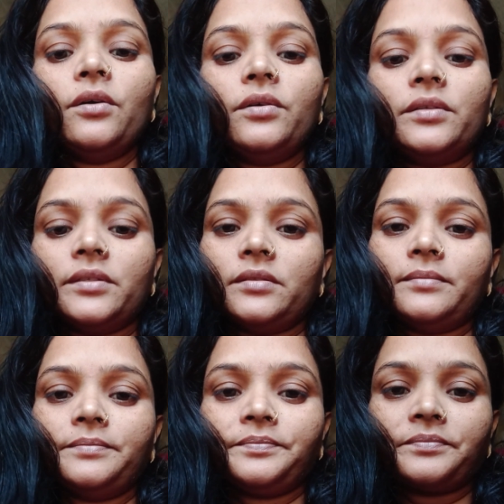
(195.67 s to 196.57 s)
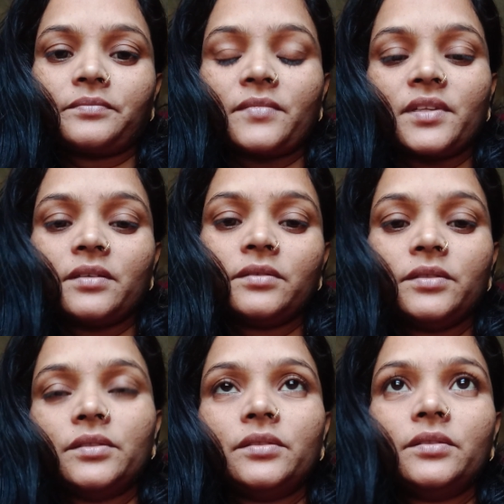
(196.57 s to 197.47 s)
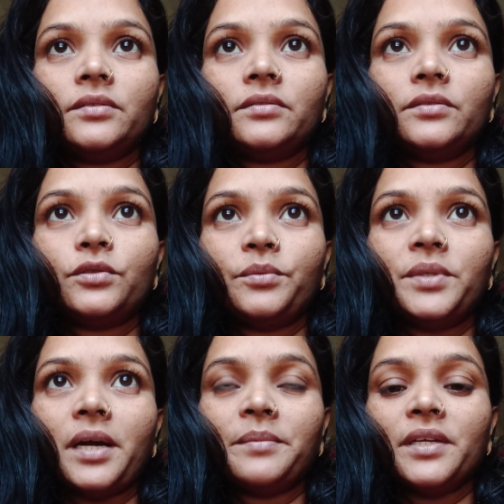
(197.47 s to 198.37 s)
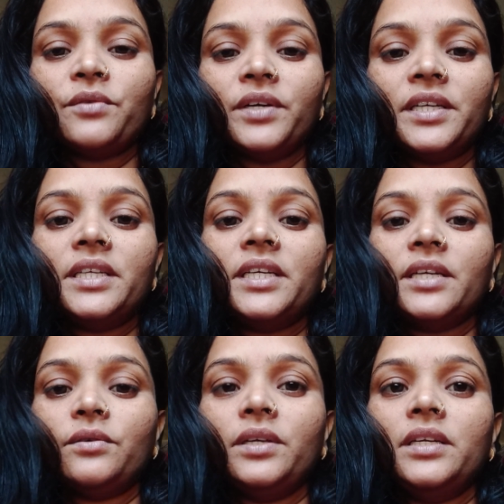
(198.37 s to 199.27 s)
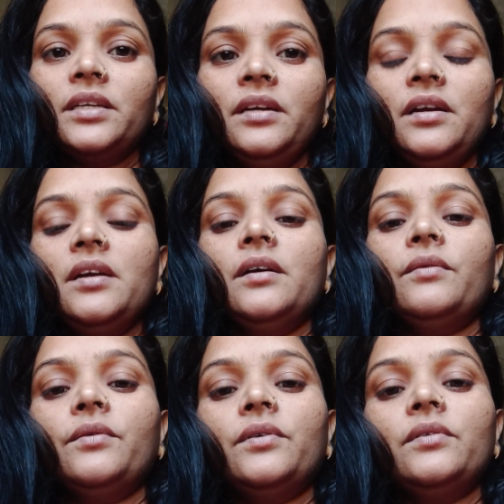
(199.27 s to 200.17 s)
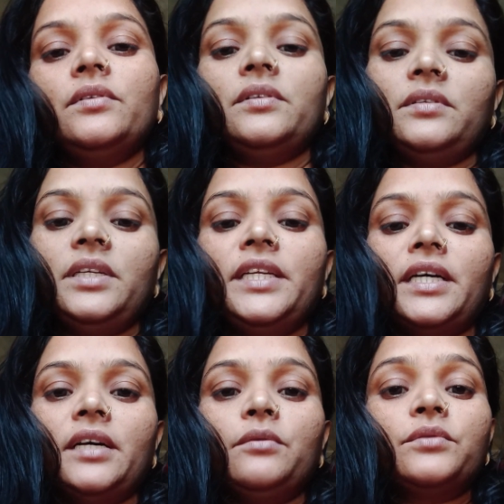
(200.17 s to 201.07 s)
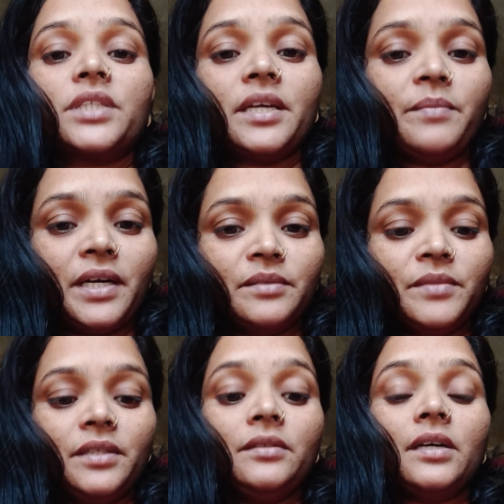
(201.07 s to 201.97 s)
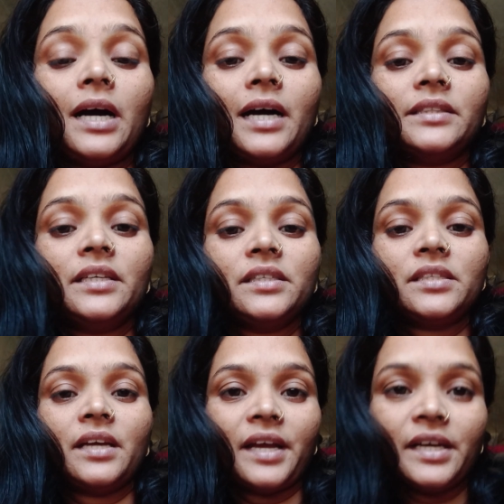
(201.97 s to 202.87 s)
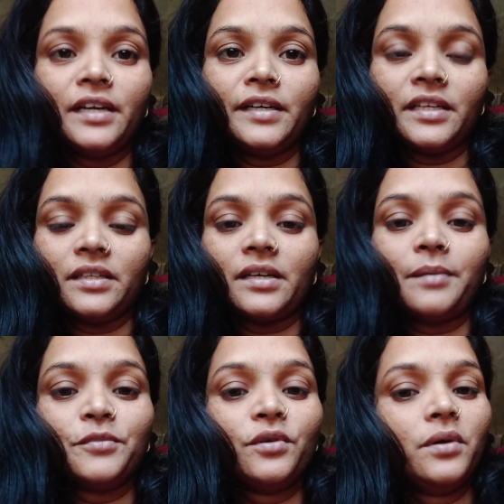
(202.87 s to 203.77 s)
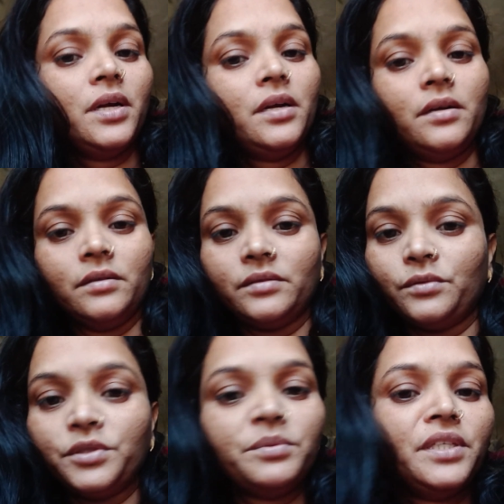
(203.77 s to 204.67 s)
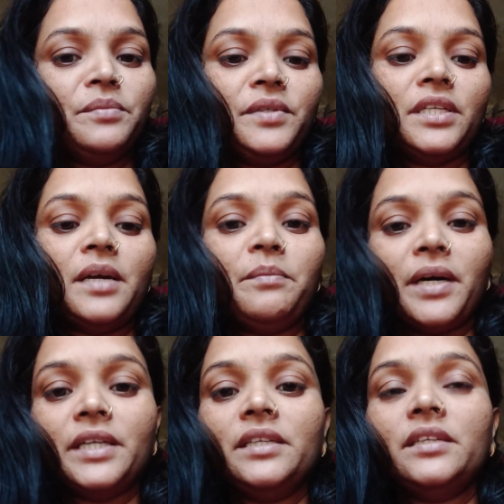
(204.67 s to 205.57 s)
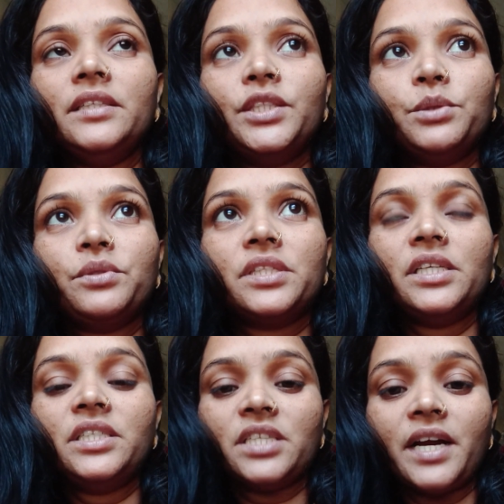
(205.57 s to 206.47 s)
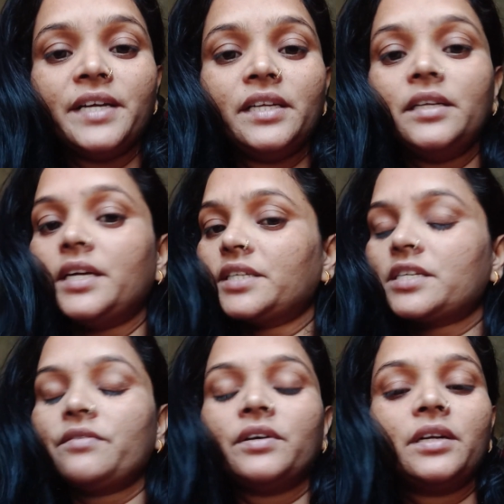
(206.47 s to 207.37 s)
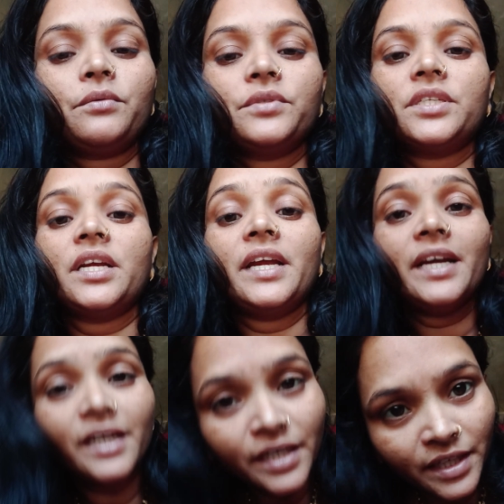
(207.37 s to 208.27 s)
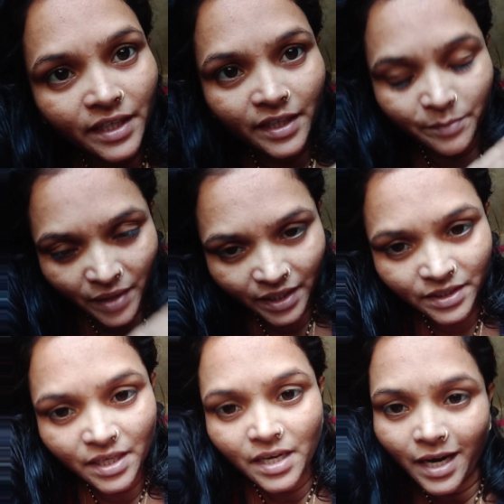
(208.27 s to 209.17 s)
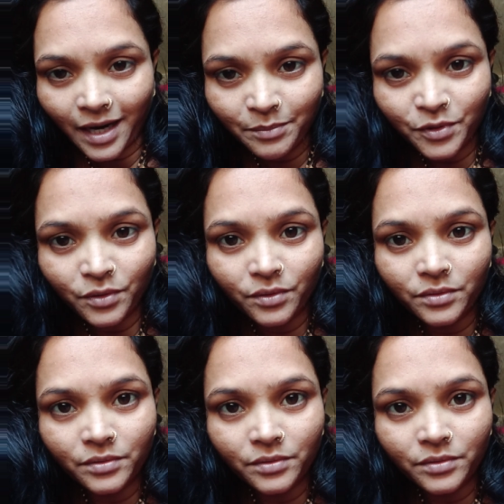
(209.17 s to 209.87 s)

और um, जो भी आपकी क्वांटिटी है गोली की वो लेना है उसके बाद में आधे से एक घंटे तक आपको कुछ भी नहीं पीना है पानी नहीं जूस नहीं चाय नहीं नाश्ता वगैरह कुछ नहीं एक घंटे के बाद आपको